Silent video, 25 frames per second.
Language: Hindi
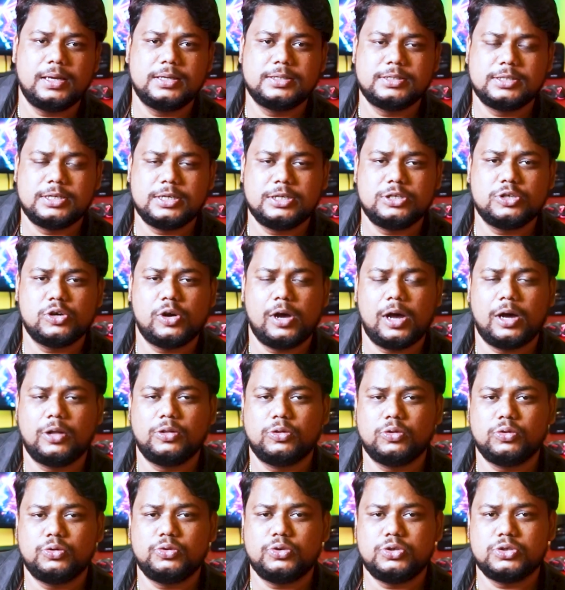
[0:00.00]
इसकी जो
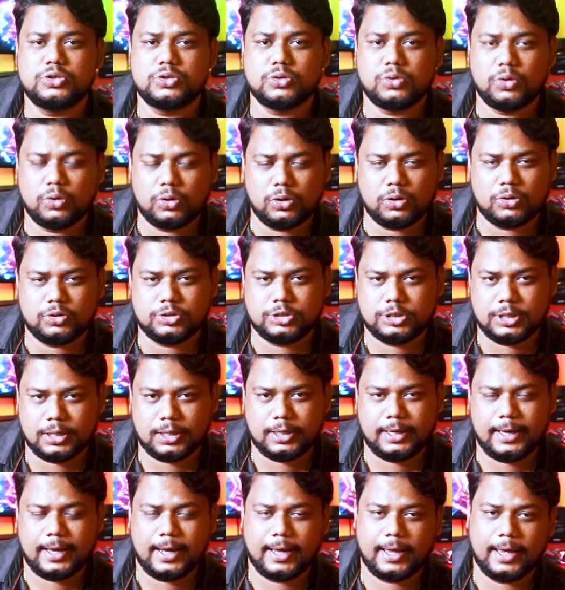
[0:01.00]
अंतुतु स्कोर को
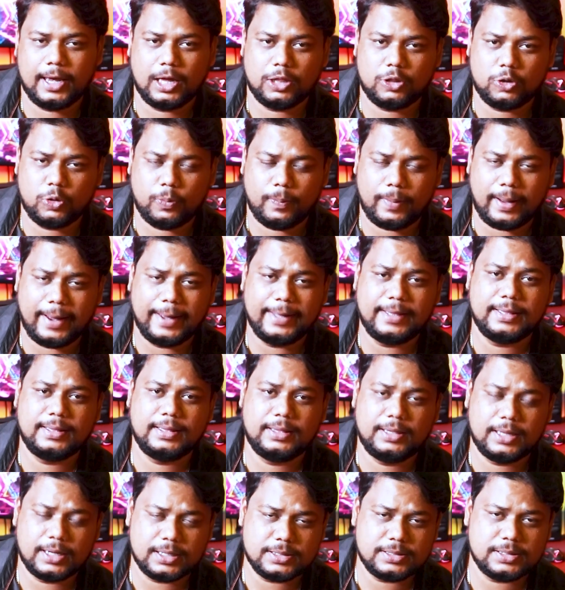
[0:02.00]
चेक किया गया तो भाई
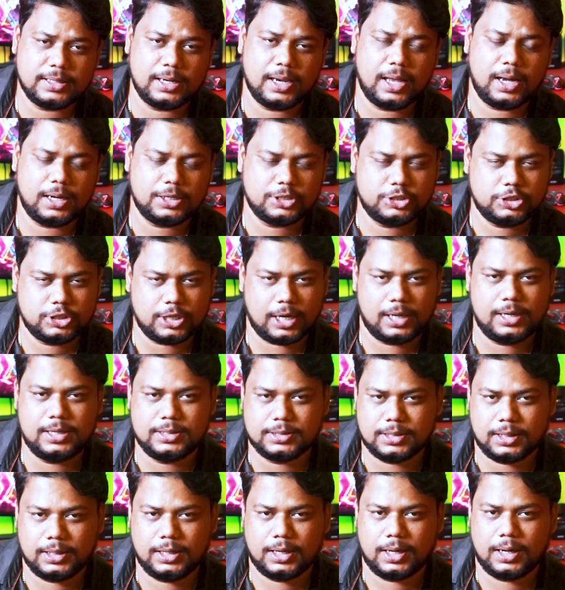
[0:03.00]
दस लाख
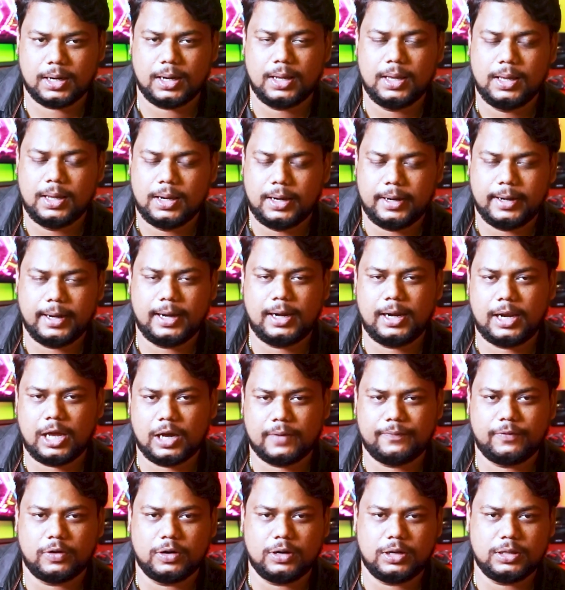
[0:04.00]
चालीस हजार टेन
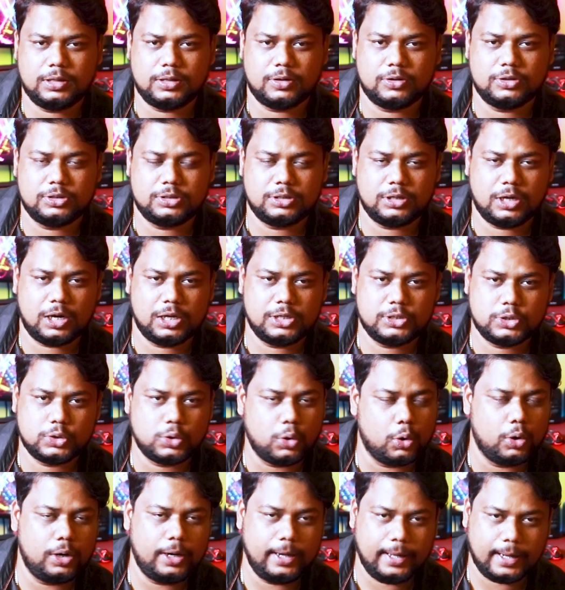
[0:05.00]
लाख फोर्टी थाउजेंड का
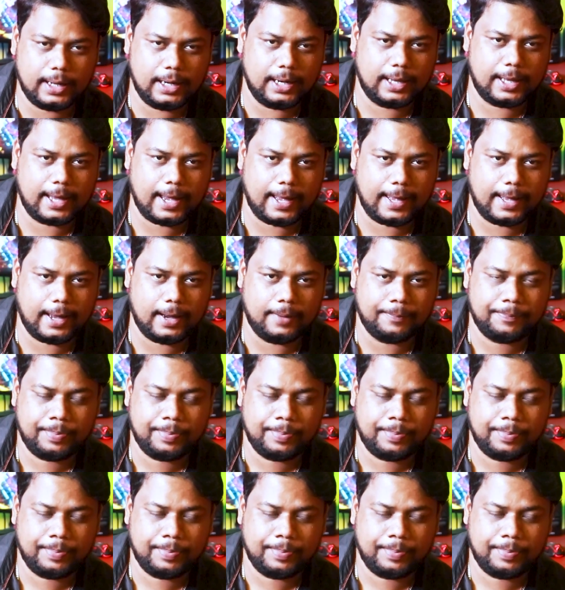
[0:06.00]
स्कोर निकल गया आया